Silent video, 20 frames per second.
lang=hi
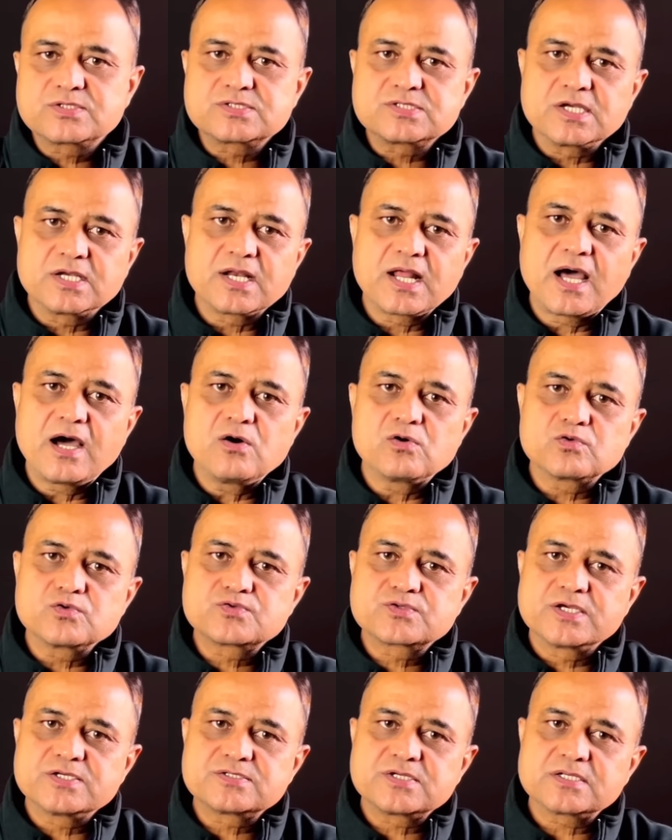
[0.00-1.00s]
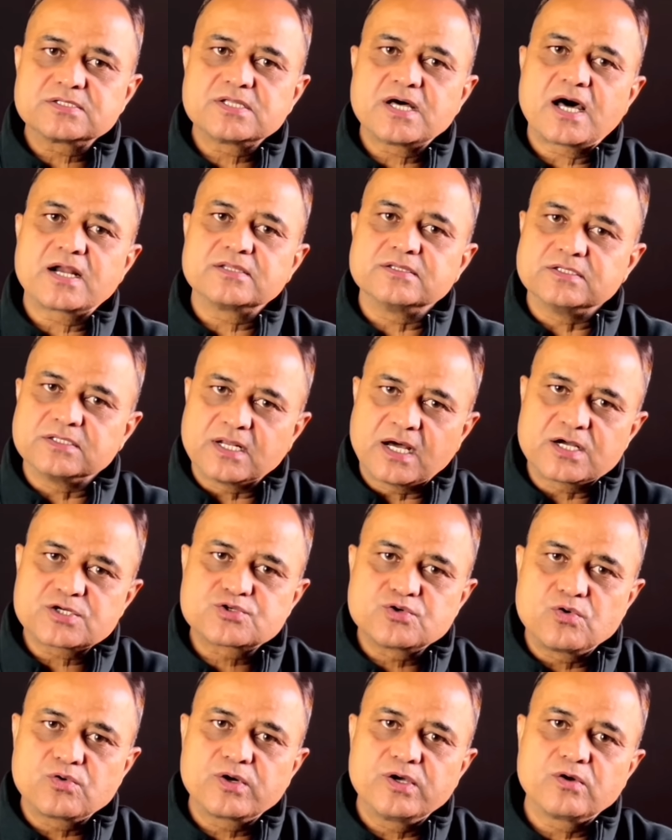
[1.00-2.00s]
सेना और उसके सरदार
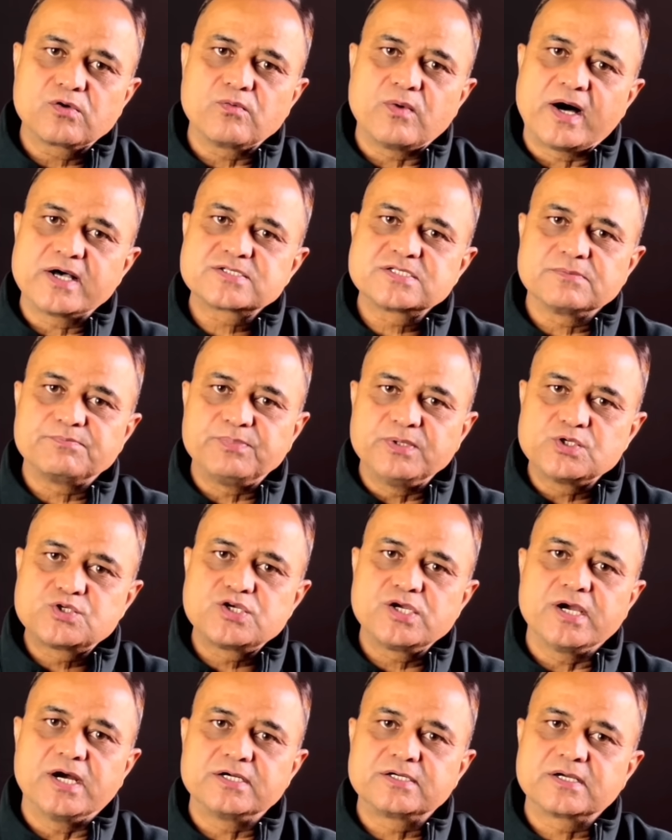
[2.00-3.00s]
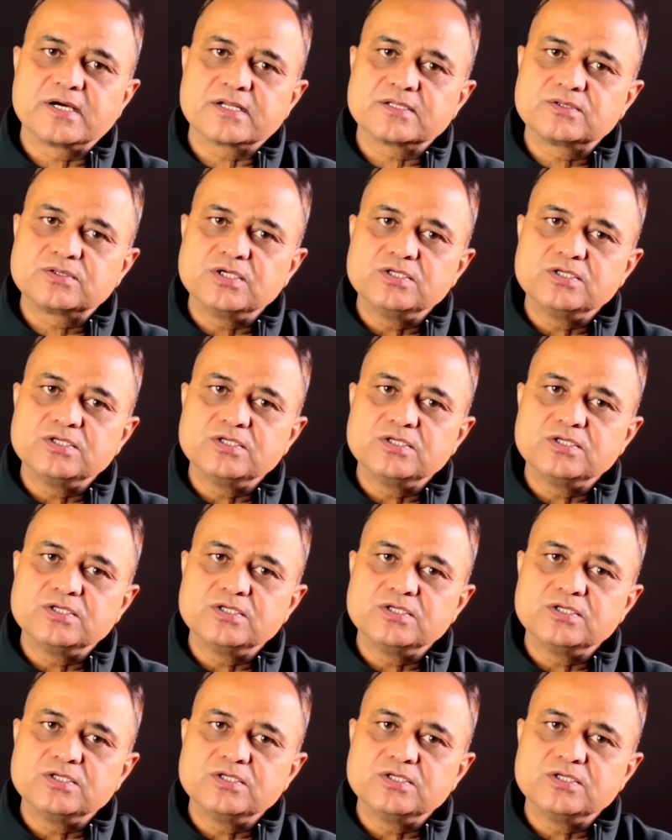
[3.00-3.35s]
निराश हो गए और वहां से पीछे हटकर